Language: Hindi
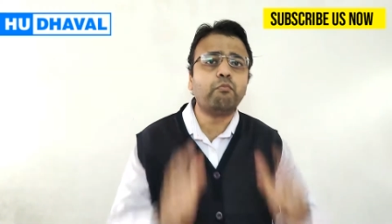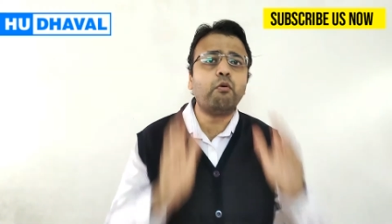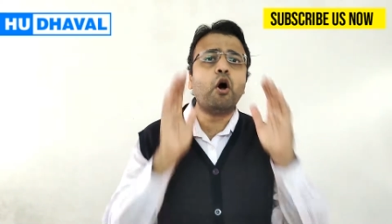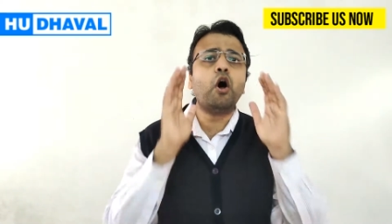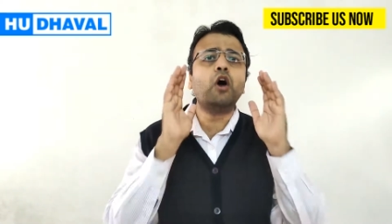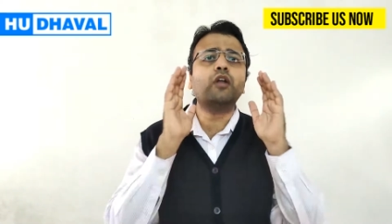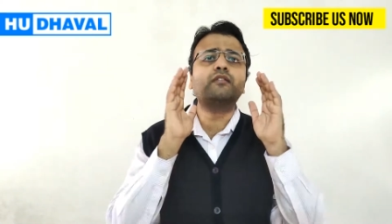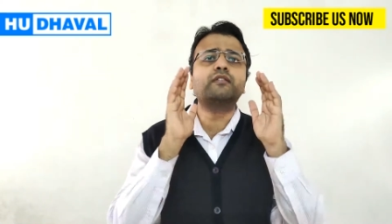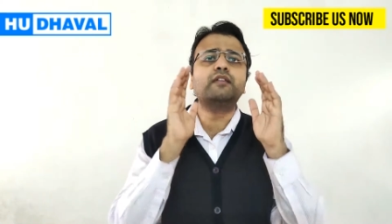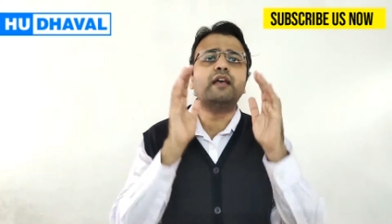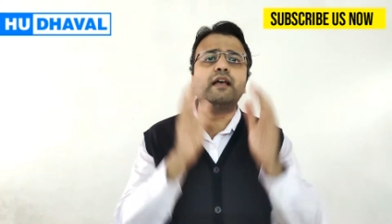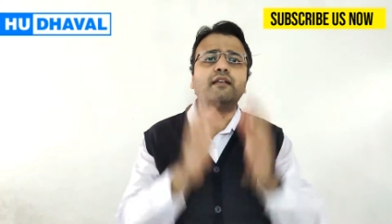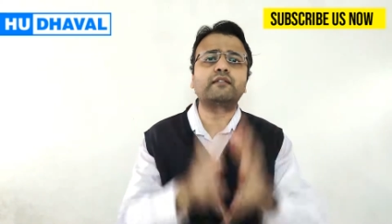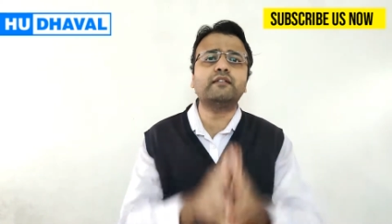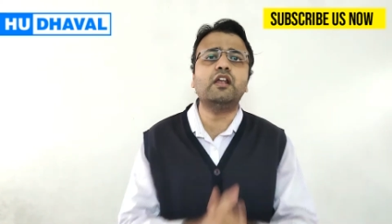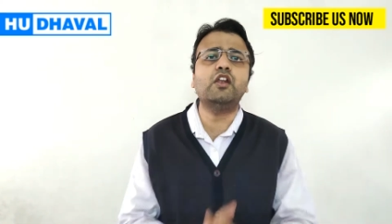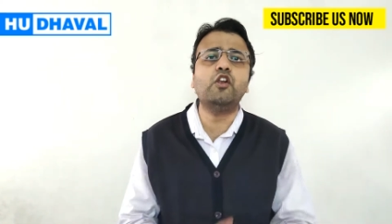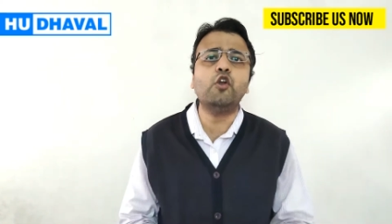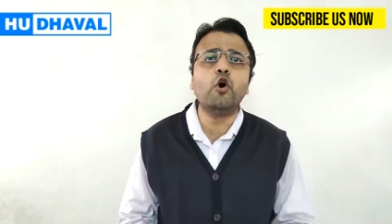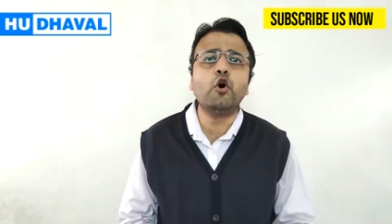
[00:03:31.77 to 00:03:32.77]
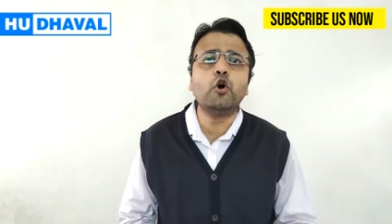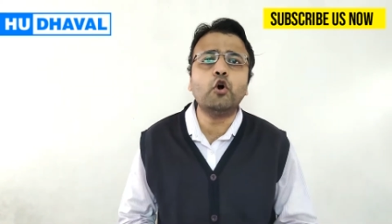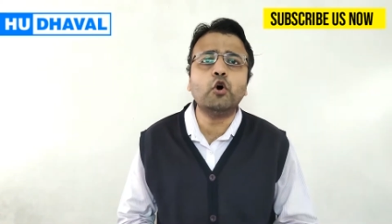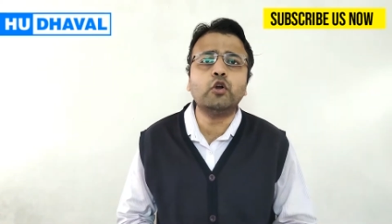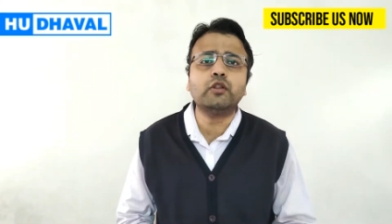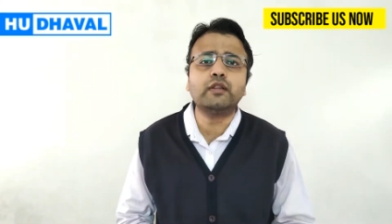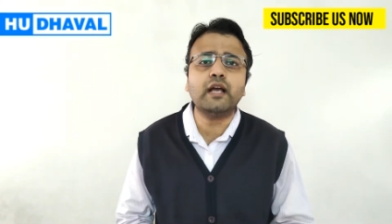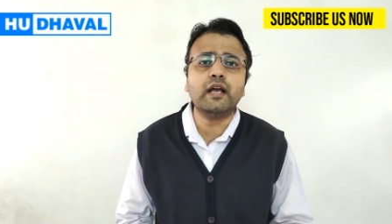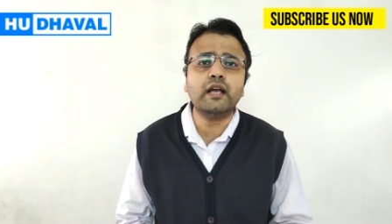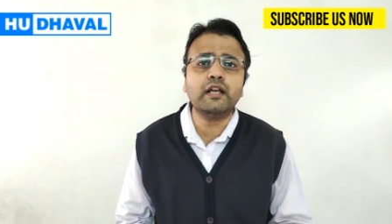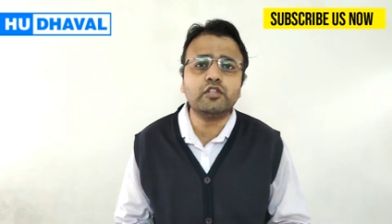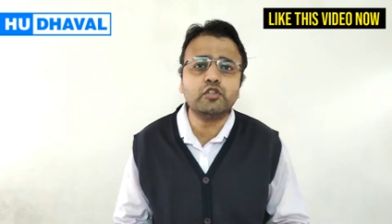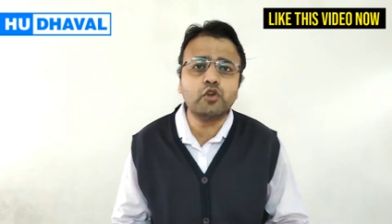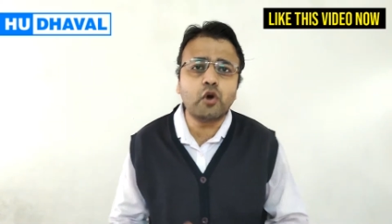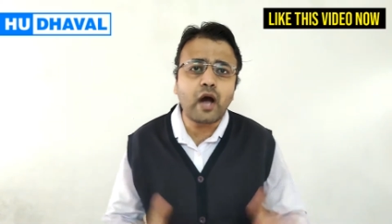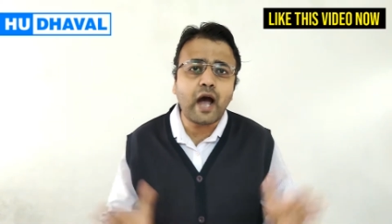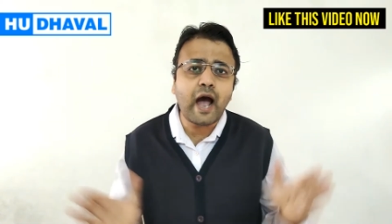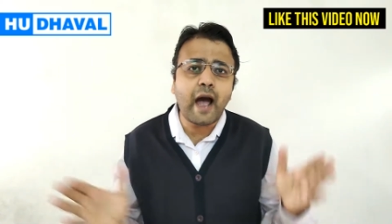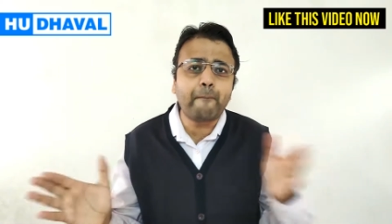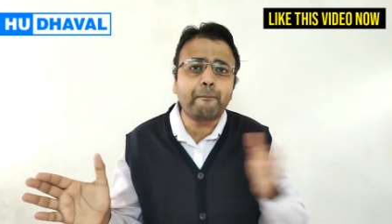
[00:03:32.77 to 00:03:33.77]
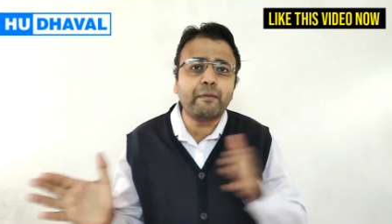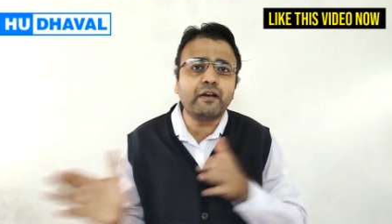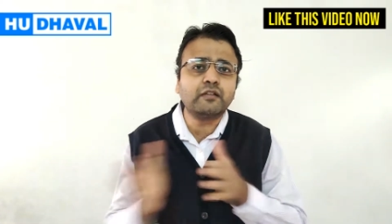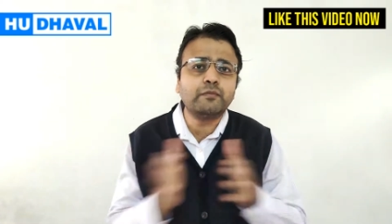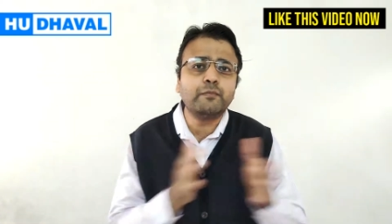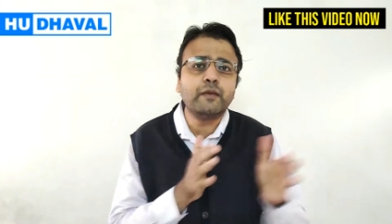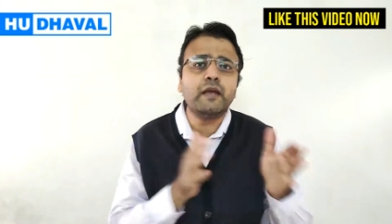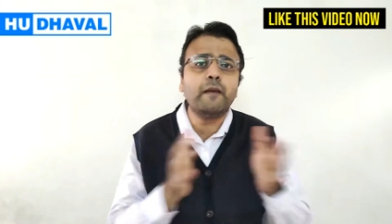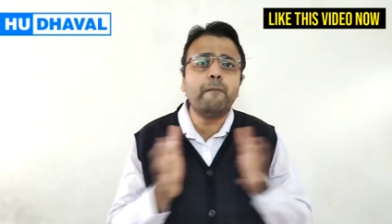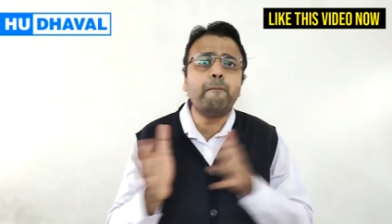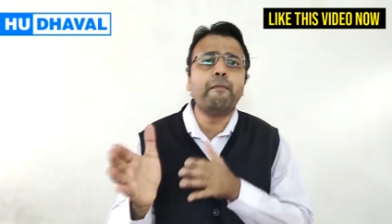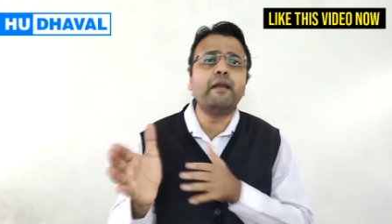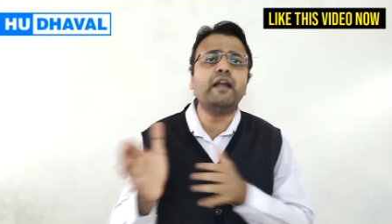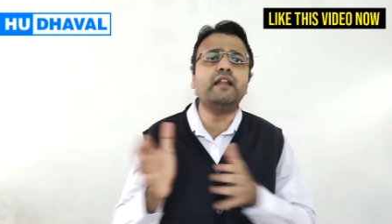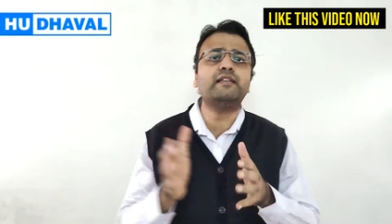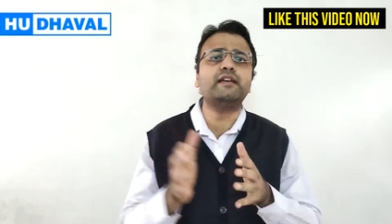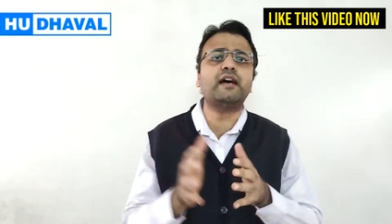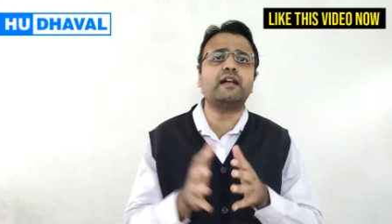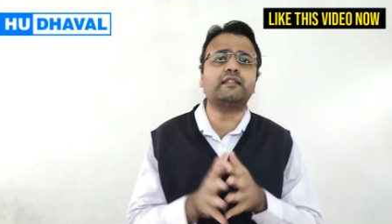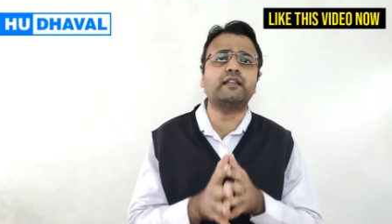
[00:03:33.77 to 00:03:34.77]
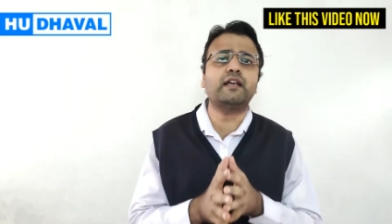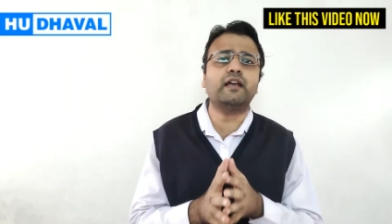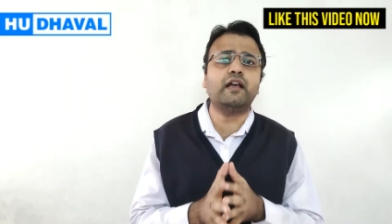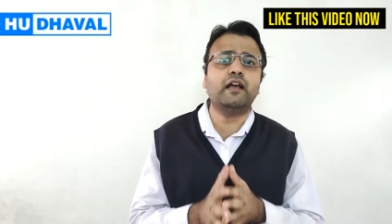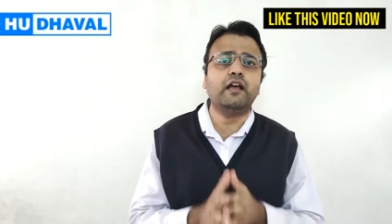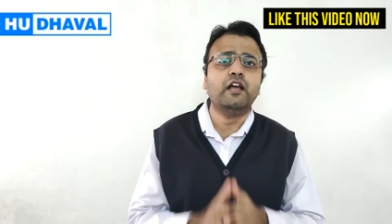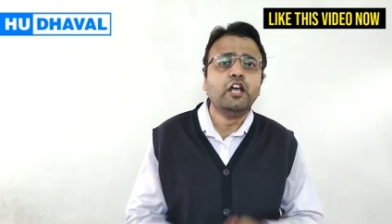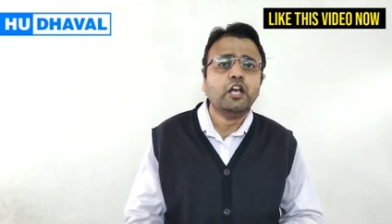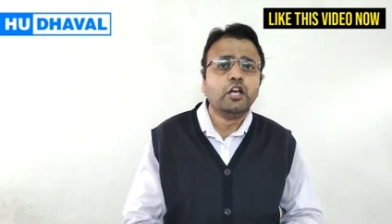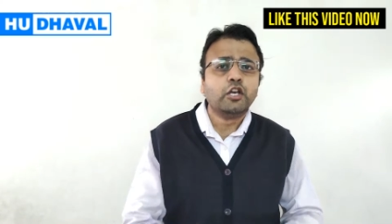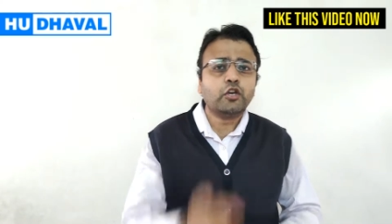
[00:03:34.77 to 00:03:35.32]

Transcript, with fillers: बहुत से ऐसे लोग होते हैं जो आपस में ही भिड़ जाते हैं